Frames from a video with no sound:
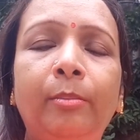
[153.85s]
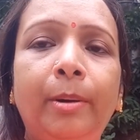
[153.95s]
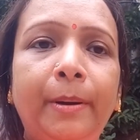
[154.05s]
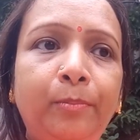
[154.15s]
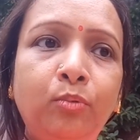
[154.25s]

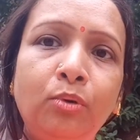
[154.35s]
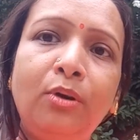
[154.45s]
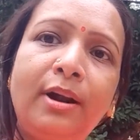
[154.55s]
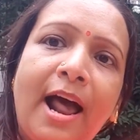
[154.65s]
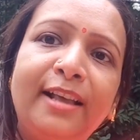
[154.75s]
বাবা
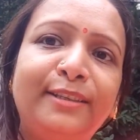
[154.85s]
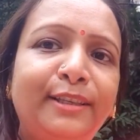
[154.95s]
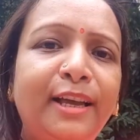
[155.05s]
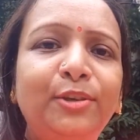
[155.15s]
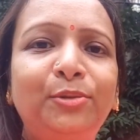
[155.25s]
পুরো
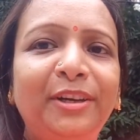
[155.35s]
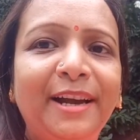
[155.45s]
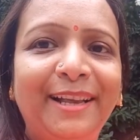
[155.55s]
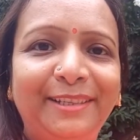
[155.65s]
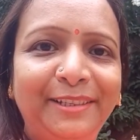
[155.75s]
রাস্তা জুড়ে
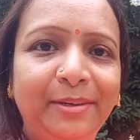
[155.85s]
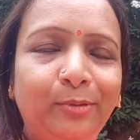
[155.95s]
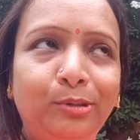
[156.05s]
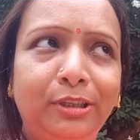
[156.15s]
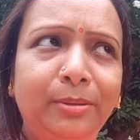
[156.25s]
গাছ নিয়ে
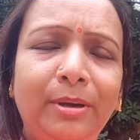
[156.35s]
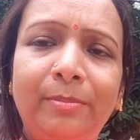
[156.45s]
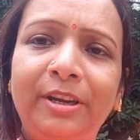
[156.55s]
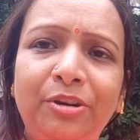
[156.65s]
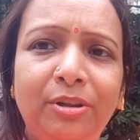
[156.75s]
বসেছে
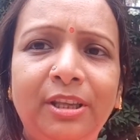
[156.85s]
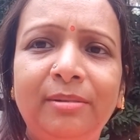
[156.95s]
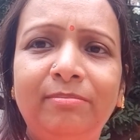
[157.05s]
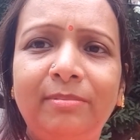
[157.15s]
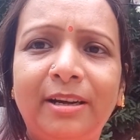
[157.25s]
ভিডিওতে
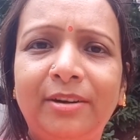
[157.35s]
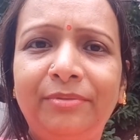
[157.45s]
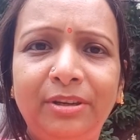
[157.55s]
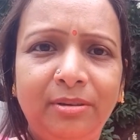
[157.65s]
একটা